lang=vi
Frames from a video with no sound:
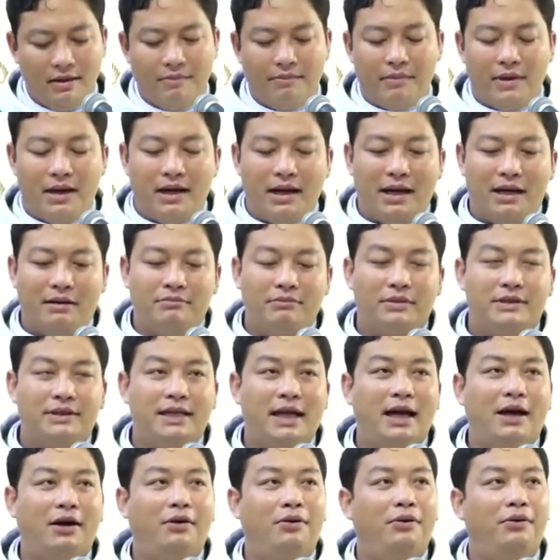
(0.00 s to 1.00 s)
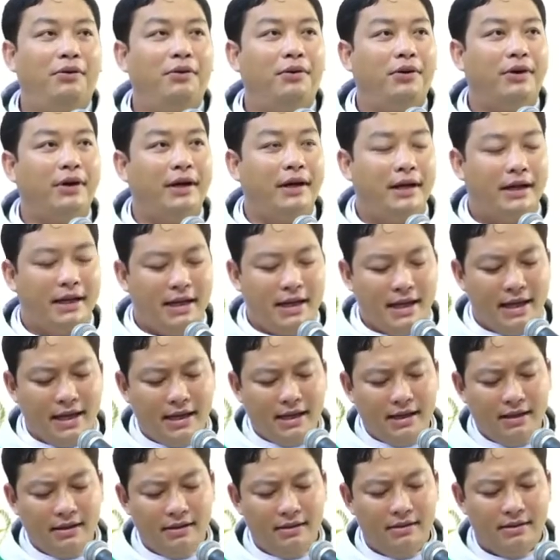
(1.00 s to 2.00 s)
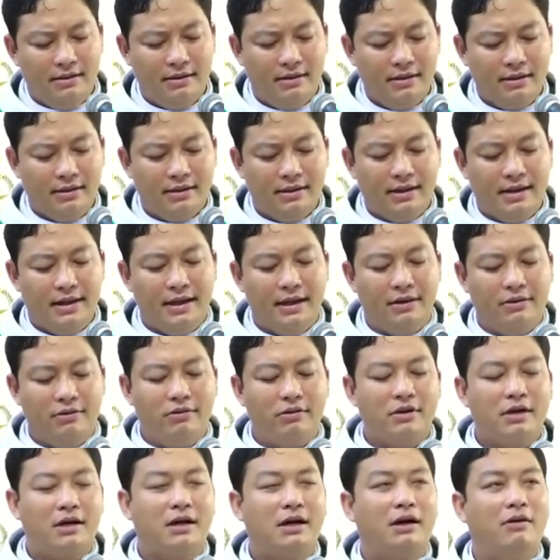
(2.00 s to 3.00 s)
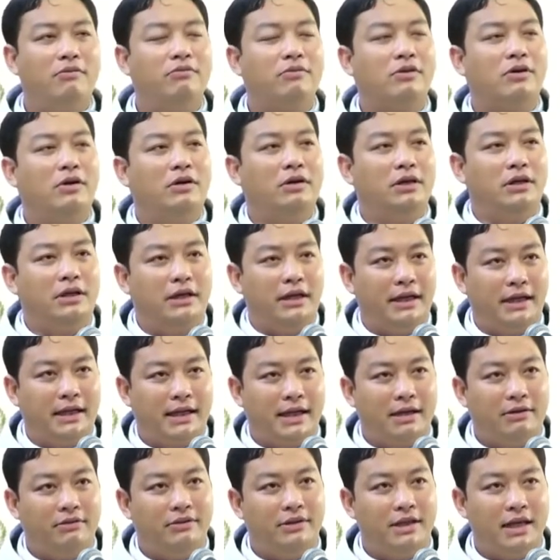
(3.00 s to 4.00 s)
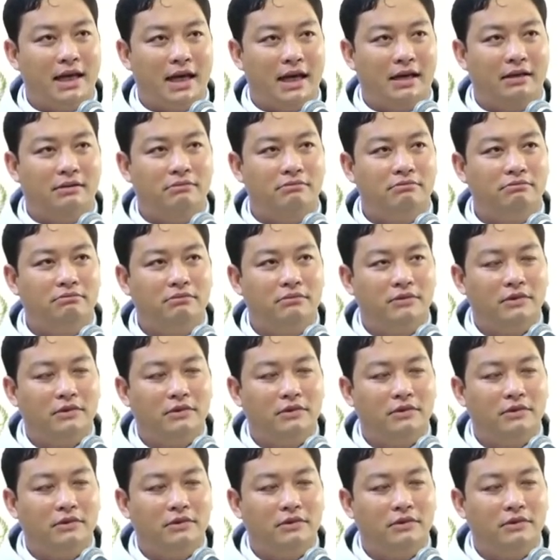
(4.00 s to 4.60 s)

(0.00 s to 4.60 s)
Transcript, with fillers: Mà làm sao nghe nếu không có người rao giảng?